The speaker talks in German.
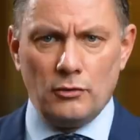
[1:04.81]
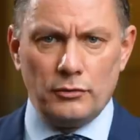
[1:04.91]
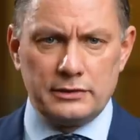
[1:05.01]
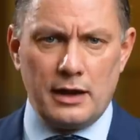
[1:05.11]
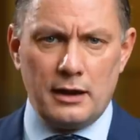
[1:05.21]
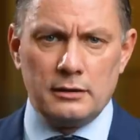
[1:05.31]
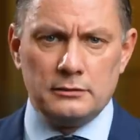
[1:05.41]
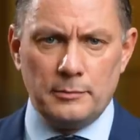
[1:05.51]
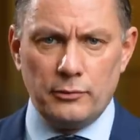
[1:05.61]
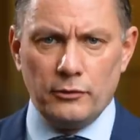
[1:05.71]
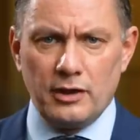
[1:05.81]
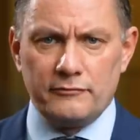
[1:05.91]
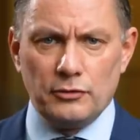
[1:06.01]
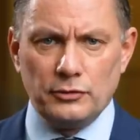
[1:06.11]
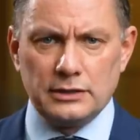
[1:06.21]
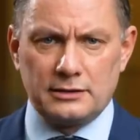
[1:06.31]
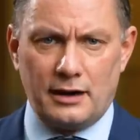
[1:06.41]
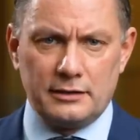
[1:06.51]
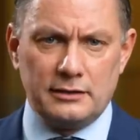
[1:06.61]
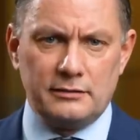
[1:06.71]
und der die Bürger wie
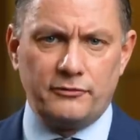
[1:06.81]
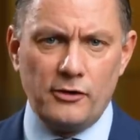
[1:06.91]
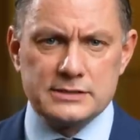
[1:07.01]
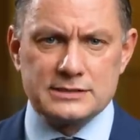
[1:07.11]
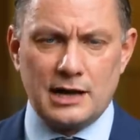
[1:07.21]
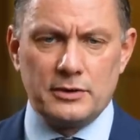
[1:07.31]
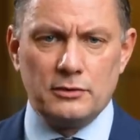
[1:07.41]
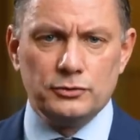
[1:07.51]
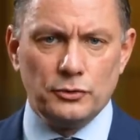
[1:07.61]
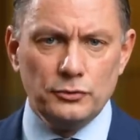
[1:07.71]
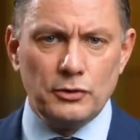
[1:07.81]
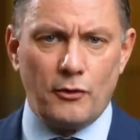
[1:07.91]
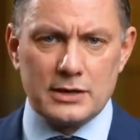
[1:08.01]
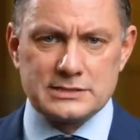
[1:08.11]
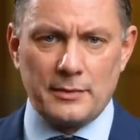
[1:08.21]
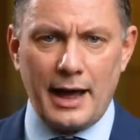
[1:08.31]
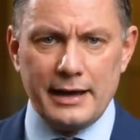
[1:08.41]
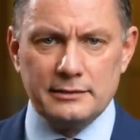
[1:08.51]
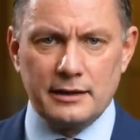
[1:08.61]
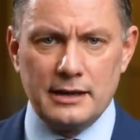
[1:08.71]
Untertanen in Folgsame und Ungehorsame
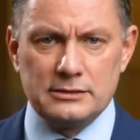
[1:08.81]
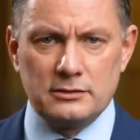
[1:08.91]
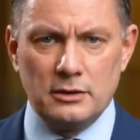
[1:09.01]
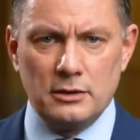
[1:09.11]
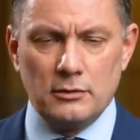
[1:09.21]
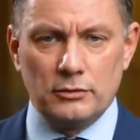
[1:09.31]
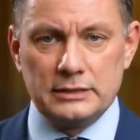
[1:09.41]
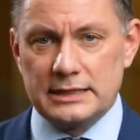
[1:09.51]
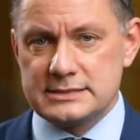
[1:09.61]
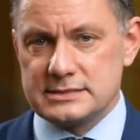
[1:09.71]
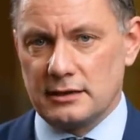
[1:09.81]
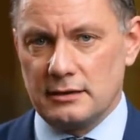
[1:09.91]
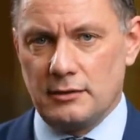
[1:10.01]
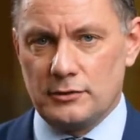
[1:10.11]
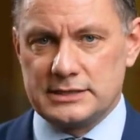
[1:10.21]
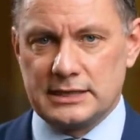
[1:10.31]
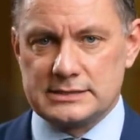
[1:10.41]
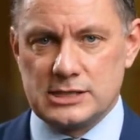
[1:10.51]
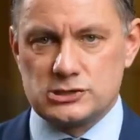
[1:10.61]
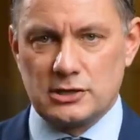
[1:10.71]
einteilt und letztere aus der
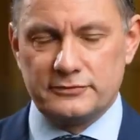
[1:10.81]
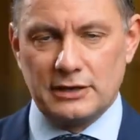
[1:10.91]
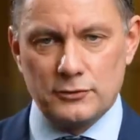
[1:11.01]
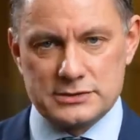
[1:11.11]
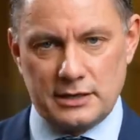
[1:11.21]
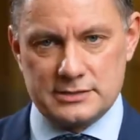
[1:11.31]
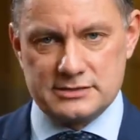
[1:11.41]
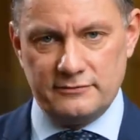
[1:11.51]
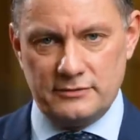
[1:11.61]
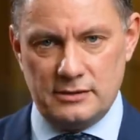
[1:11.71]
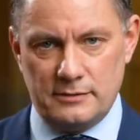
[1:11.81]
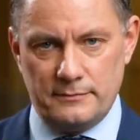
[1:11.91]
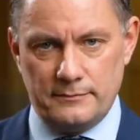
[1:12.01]
Gesellschaft ausgrenzen will.